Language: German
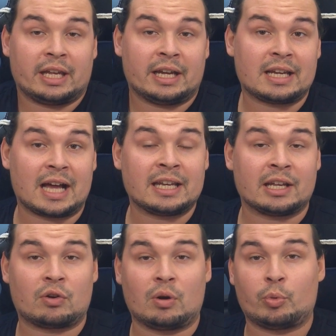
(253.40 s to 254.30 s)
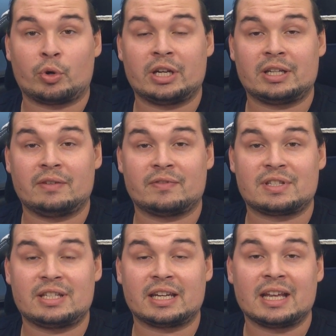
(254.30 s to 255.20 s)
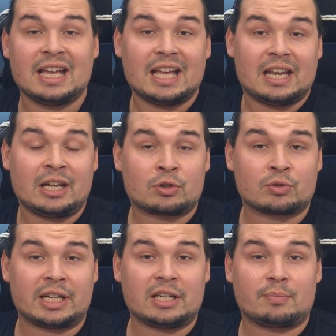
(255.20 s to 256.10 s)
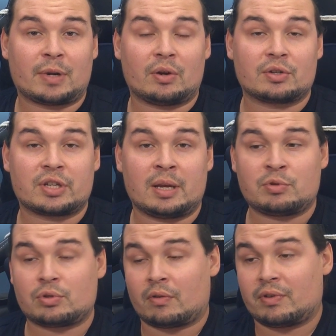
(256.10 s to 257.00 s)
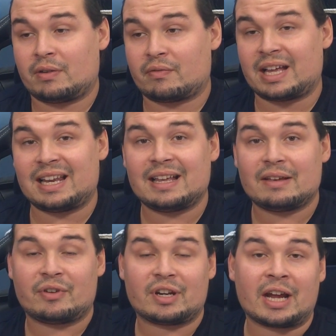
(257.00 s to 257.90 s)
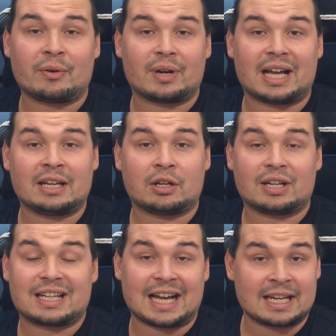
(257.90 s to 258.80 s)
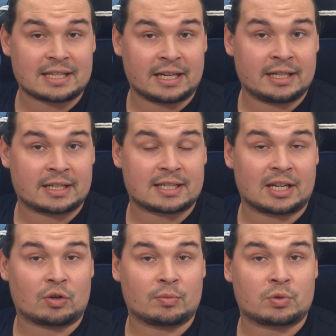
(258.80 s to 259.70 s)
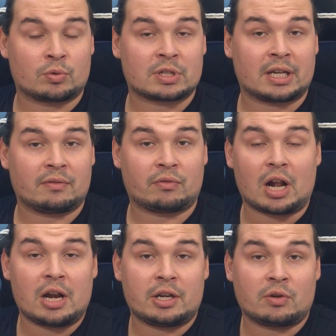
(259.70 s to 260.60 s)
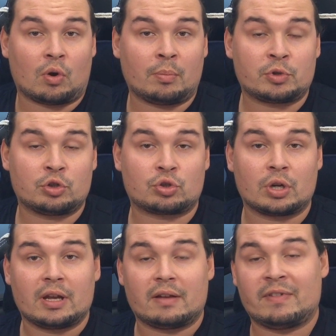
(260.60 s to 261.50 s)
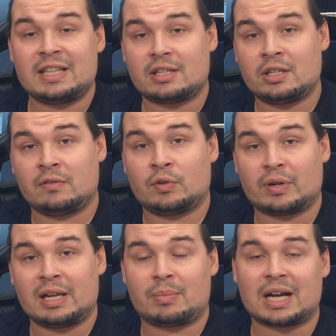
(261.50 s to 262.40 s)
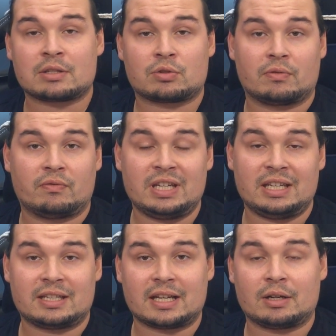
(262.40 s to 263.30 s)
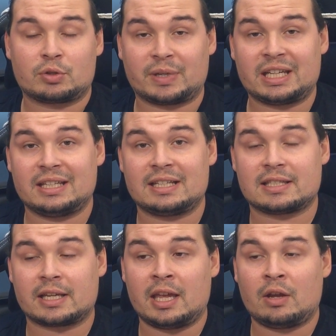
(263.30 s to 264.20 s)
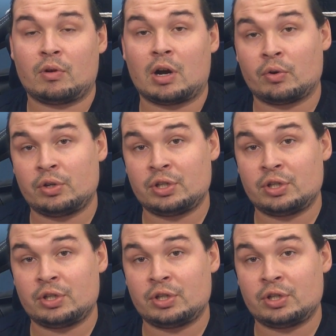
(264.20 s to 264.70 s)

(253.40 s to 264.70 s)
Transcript: eher in eine andere Komponente investieren. Liegt schlussendlich bei euch selbst. Auf jeden Fall für den einen oder anderen kann es eine interessante Option sein, vor allen Dingen optisch wenn es individuell passt, finde ich, da spricht nichts dagegen. Auch in